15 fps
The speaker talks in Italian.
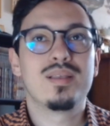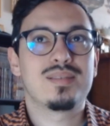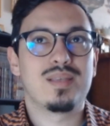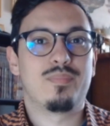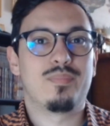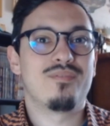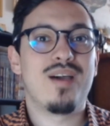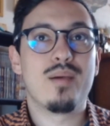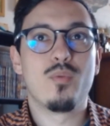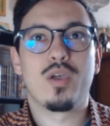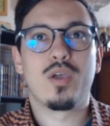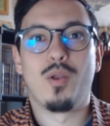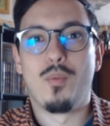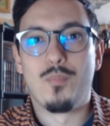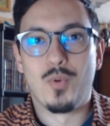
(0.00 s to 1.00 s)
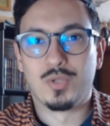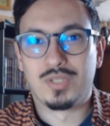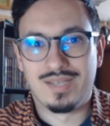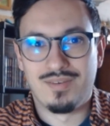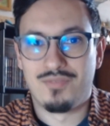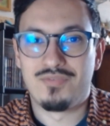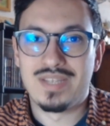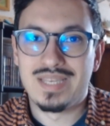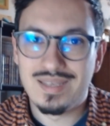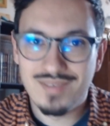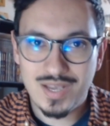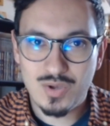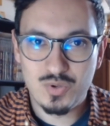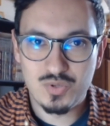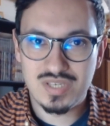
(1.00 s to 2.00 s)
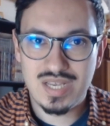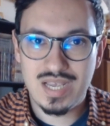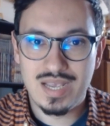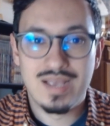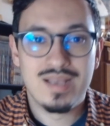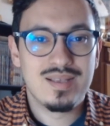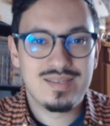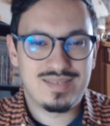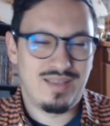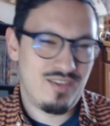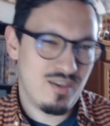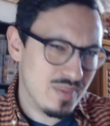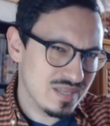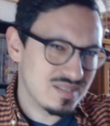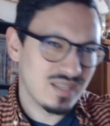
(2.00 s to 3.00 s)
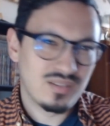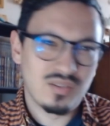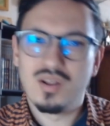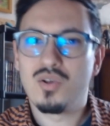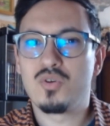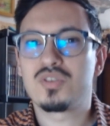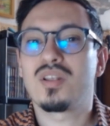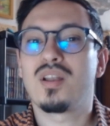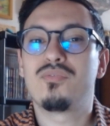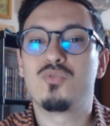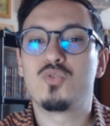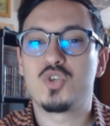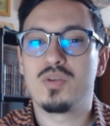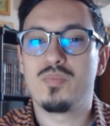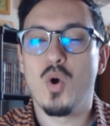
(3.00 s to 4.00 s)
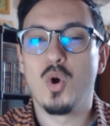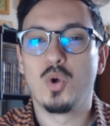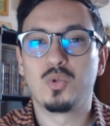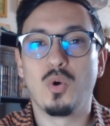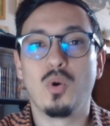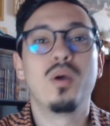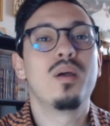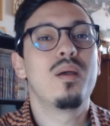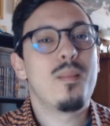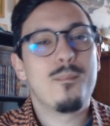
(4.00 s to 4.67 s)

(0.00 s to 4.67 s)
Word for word: sapevamo che non poteva finire così, sarebbe stata una cosa da Fujimoto,